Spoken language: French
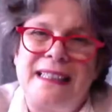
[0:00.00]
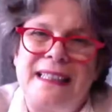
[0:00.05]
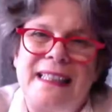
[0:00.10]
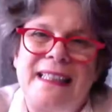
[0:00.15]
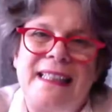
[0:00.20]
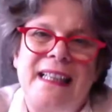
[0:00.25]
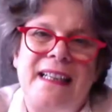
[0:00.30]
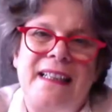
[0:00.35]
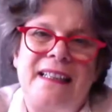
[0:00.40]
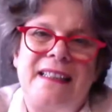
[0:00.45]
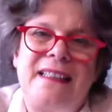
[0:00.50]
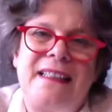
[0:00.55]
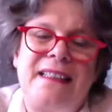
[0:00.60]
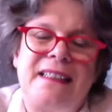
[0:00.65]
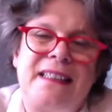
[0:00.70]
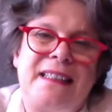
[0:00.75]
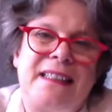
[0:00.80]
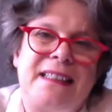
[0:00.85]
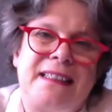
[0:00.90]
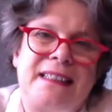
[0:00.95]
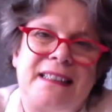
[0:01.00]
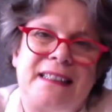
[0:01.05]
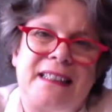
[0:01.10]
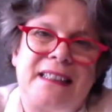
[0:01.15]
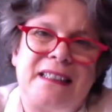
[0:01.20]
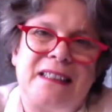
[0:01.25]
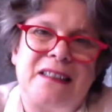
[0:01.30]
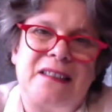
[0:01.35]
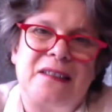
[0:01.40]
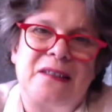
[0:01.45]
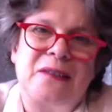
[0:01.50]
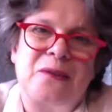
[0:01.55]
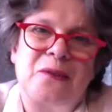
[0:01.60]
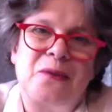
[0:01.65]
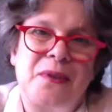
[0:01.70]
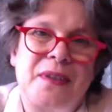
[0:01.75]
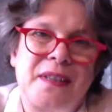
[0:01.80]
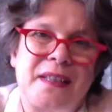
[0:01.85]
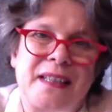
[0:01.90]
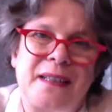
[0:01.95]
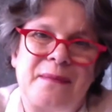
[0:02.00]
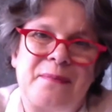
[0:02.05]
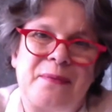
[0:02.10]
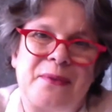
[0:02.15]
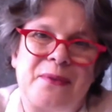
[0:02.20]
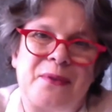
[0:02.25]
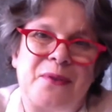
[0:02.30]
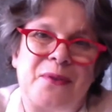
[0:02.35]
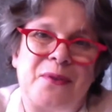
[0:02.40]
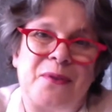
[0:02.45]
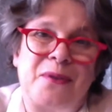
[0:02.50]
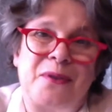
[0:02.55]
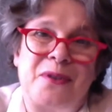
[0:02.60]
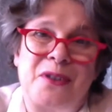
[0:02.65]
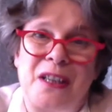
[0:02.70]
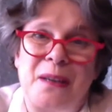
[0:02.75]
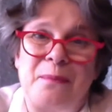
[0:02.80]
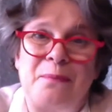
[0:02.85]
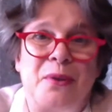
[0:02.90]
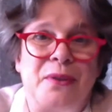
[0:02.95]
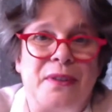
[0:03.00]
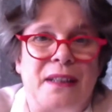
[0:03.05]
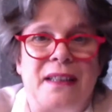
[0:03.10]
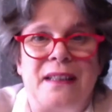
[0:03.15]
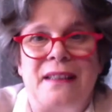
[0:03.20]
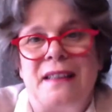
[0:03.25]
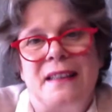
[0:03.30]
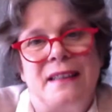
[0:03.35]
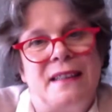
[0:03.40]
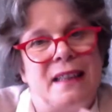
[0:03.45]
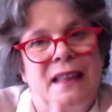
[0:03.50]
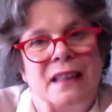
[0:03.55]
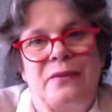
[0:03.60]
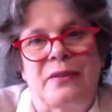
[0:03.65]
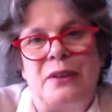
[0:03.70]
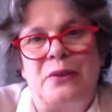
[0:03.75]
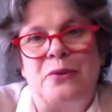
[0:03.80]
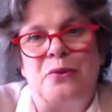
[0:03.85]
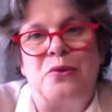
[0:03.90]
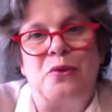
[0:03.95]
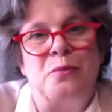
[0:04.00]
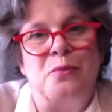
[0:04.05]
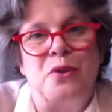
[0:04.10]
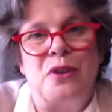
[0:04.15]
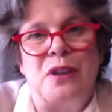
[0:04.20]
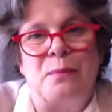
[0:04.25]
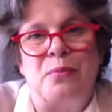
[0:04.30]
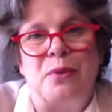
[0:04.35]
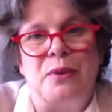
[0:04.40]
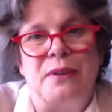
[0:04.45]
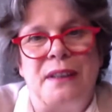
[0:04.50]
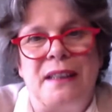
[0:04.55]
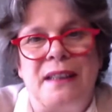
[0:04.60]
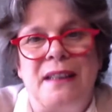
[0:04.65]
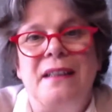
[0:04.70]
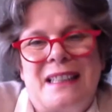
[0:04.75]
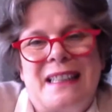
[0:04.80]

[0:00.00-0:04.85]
L'ikigai est un concept euh, japonais qui est dérivé de deux mots japonais.